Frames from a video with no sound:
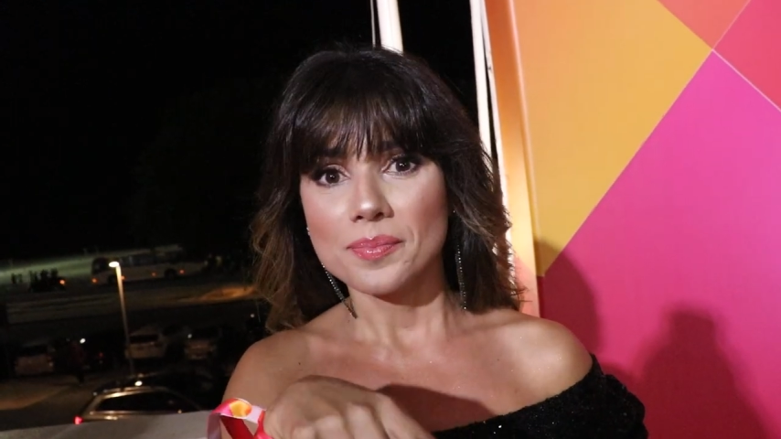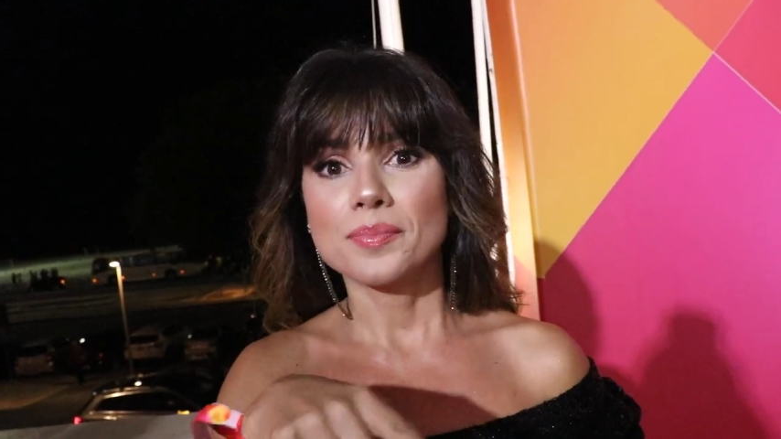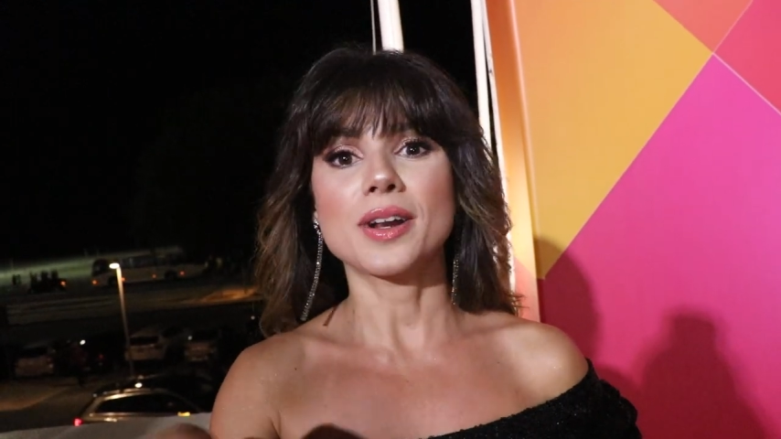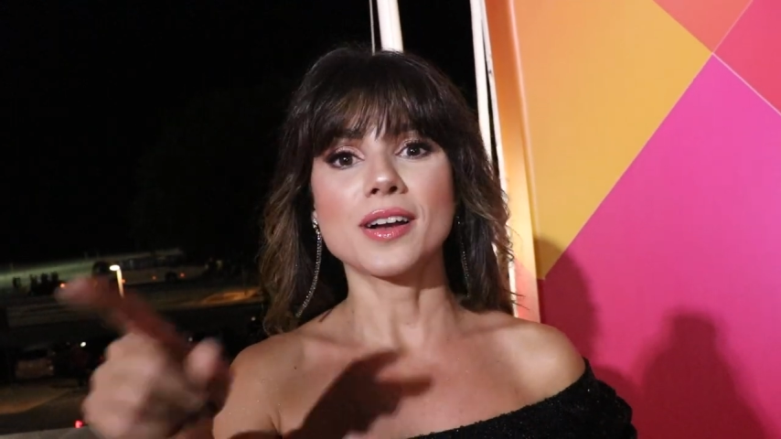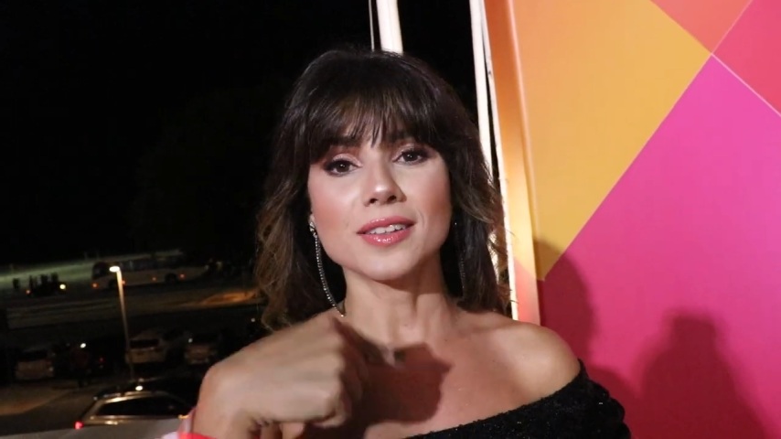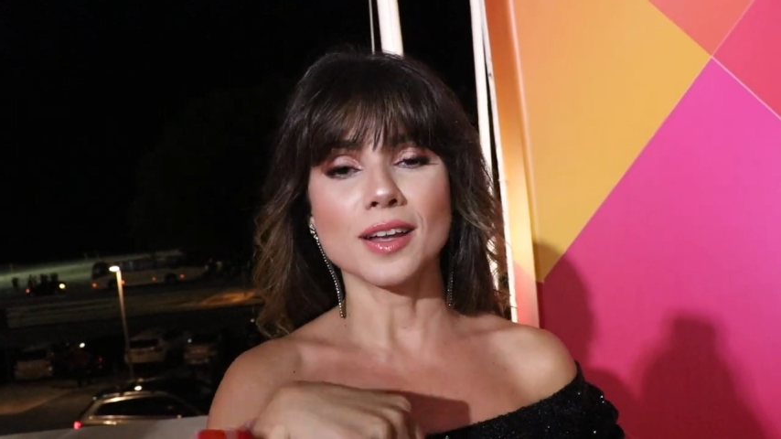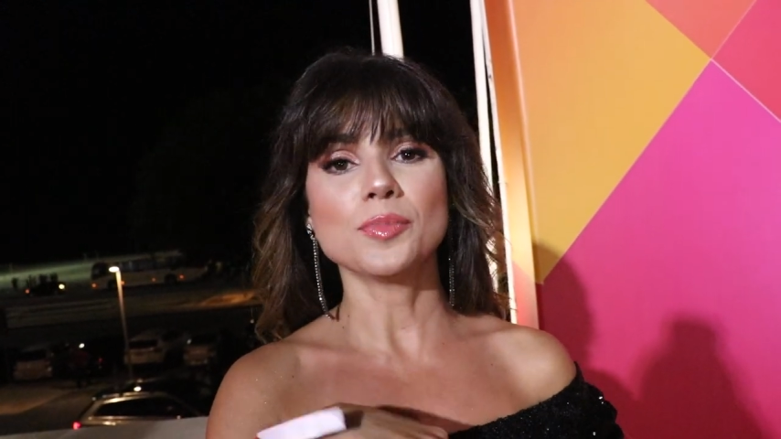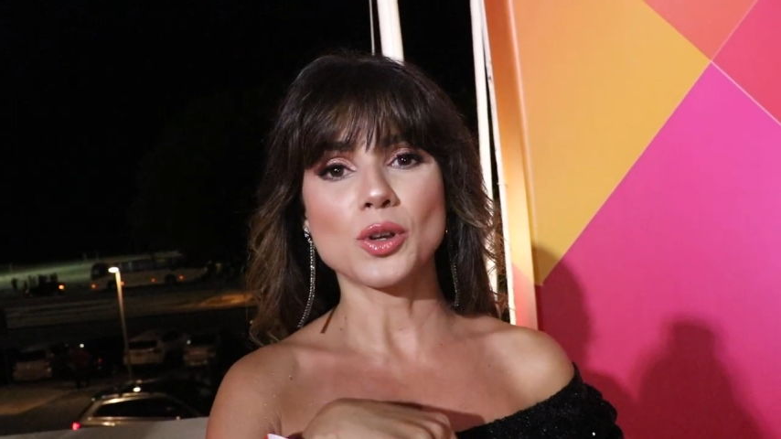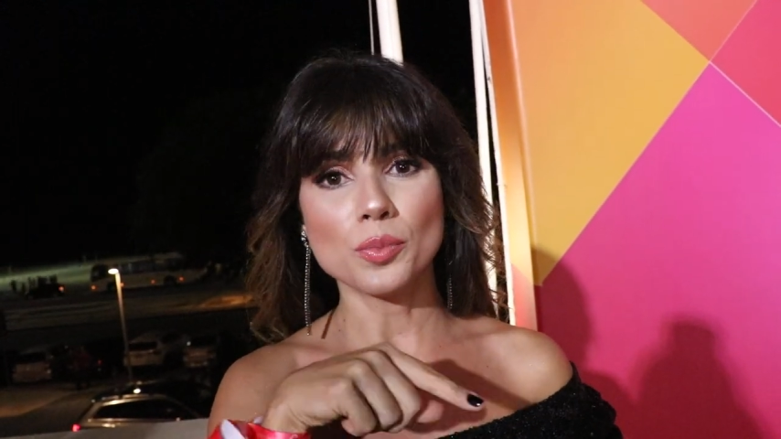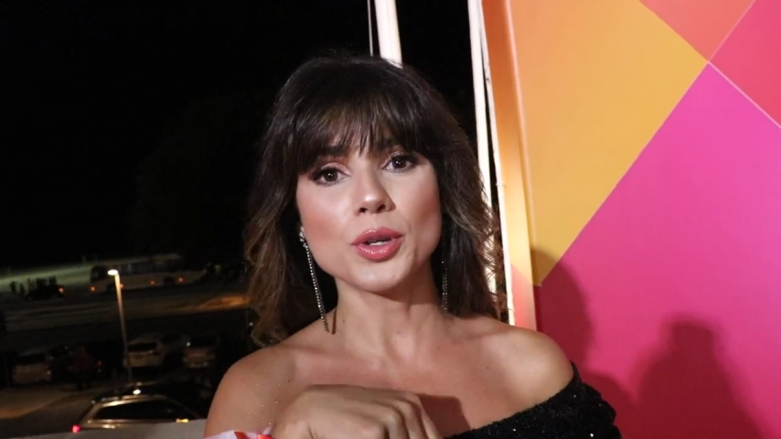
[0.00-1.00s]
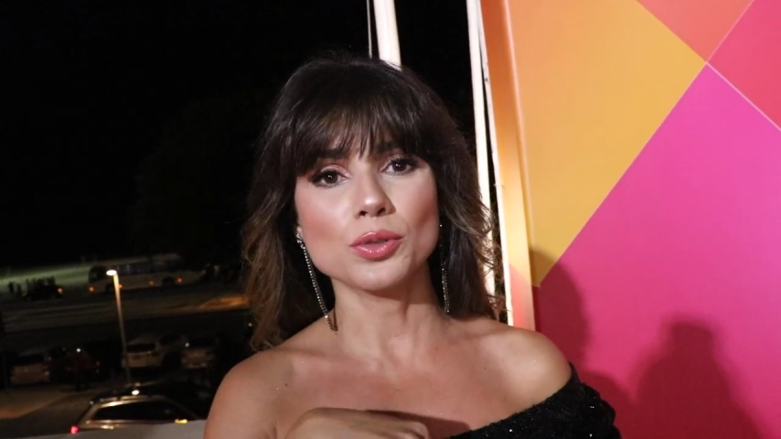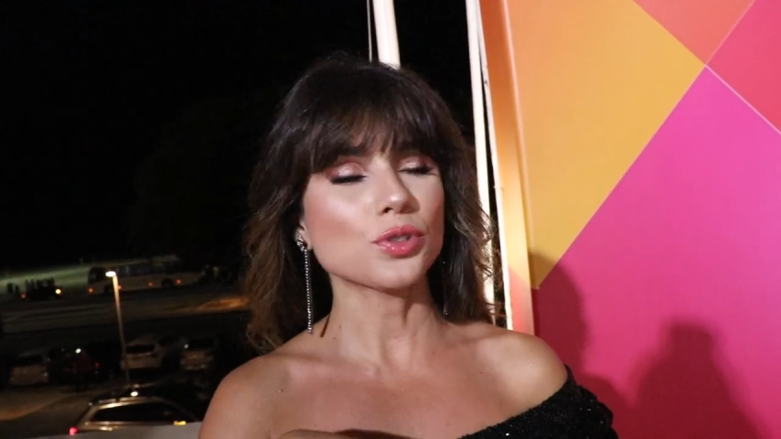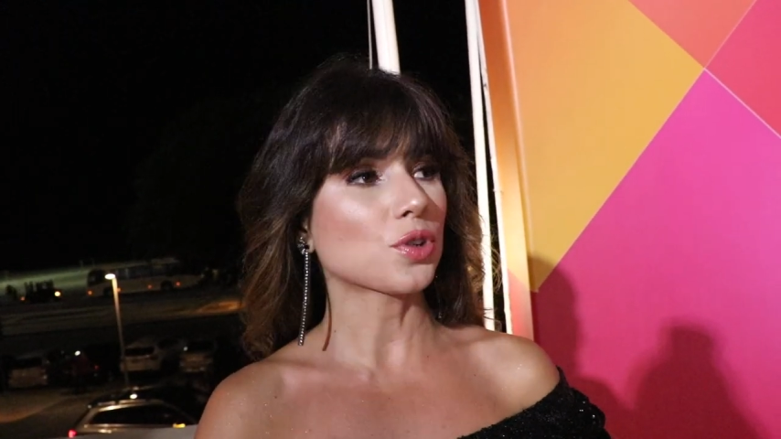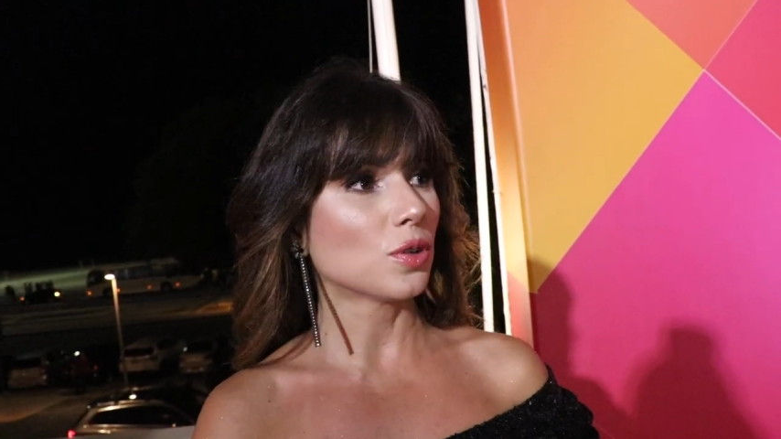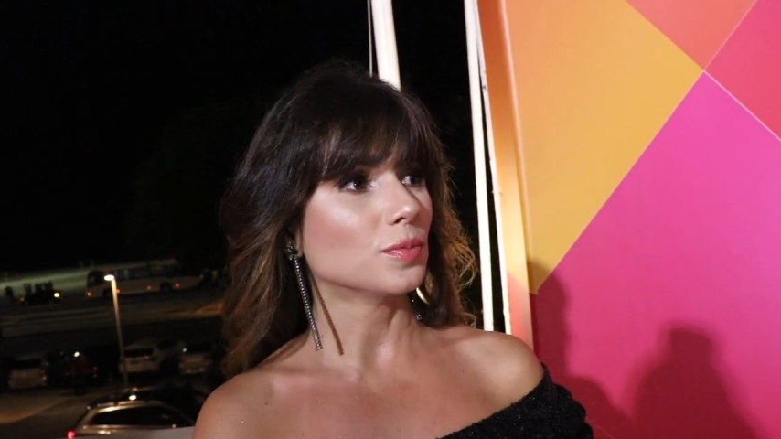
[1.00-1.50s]
para cantar comigo no
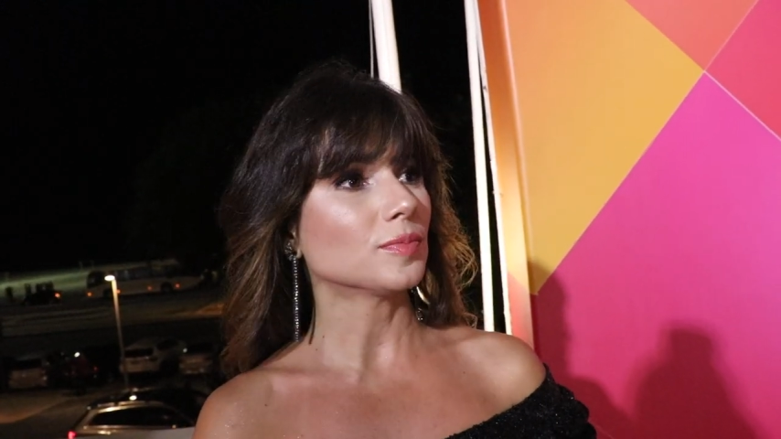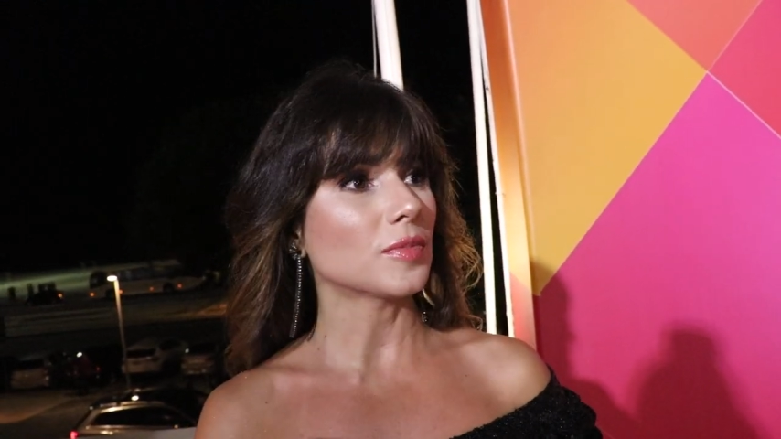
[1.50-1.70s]
show.